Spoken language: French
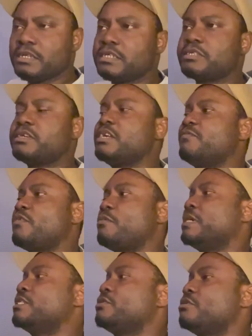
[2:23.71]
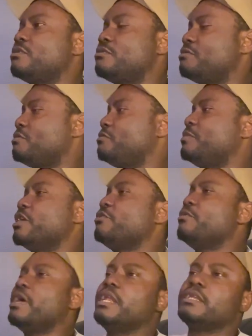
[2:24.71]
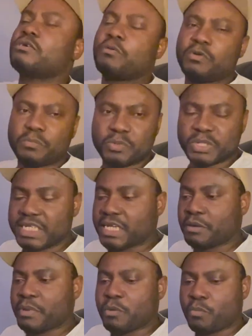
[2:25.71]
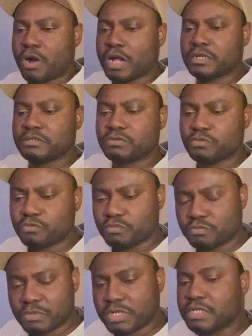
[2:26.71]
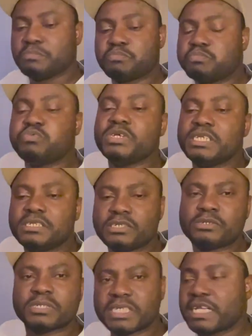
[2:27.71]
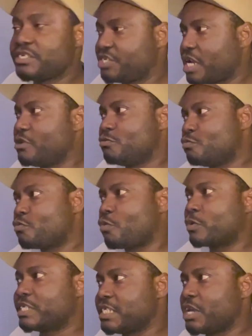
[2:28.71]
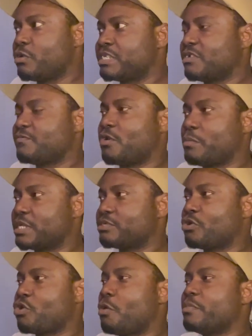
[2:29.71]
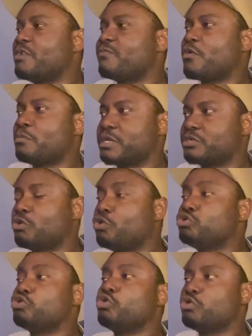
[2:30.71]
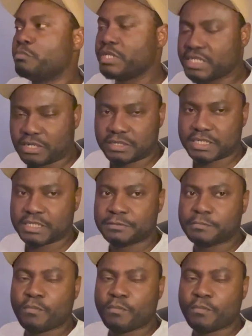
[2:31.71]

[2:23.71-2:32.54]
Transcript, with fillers: Ce sont des formations manuelles, comme on peut dire. Mais moi, nous, et puis sur cette chaîne, nous considérons ces formations comme des formations autonomisantes.